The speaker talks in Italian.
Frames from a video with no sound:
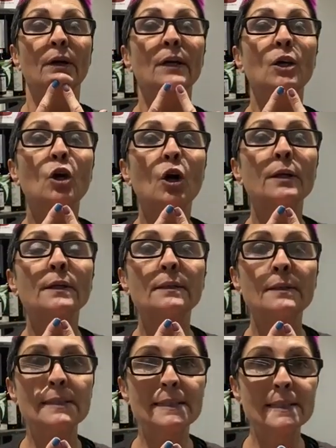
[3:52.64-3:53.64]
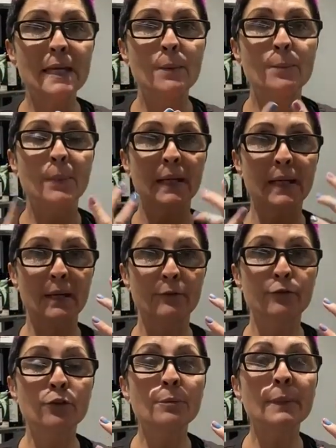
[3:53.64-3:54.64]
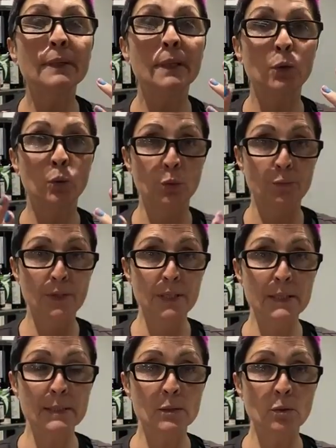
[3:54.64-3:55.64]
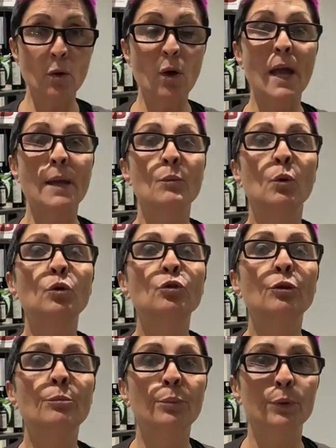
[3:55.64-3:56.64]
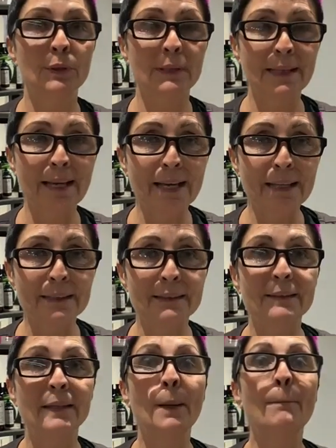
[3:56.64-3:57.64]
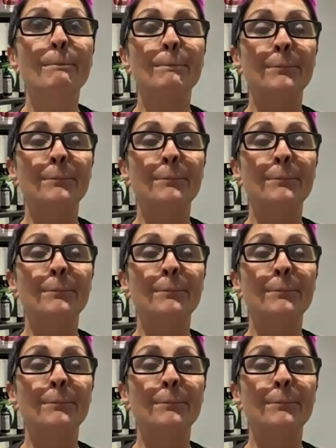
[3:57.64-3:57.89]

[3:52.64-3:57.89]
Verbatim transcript: Ricordati sempre che la forma del tuo viso è molto importante